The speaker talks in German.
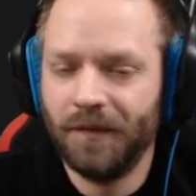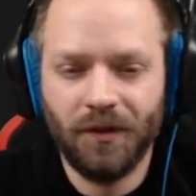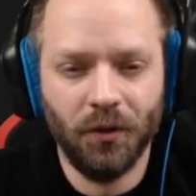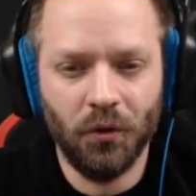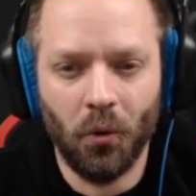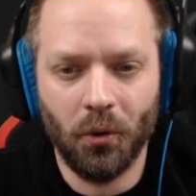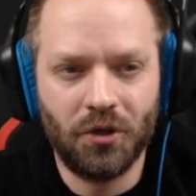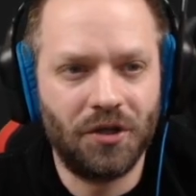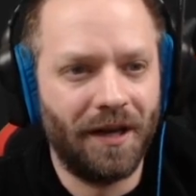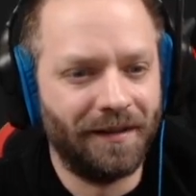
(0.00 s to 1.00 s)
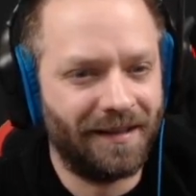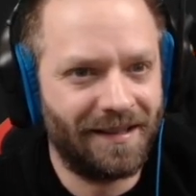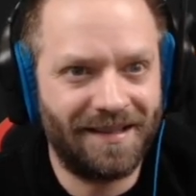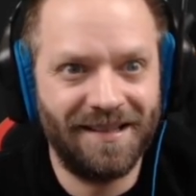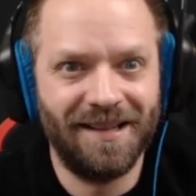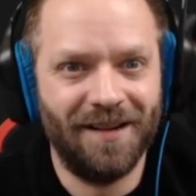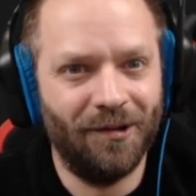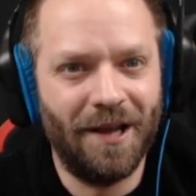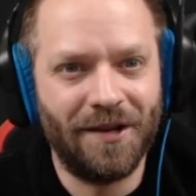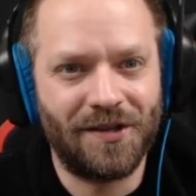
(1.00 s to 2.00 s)
Zu Notstand, das ist ja
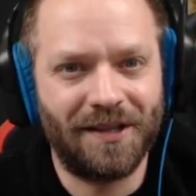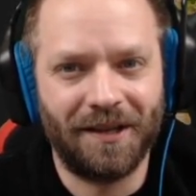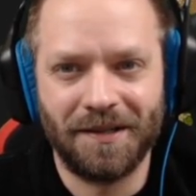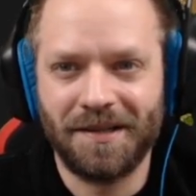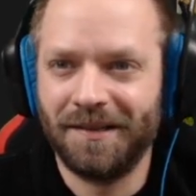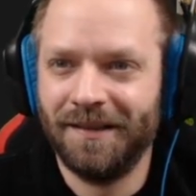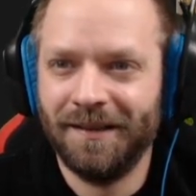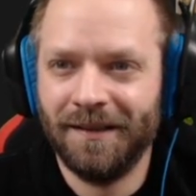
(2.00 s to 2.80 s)
wohl echt krass.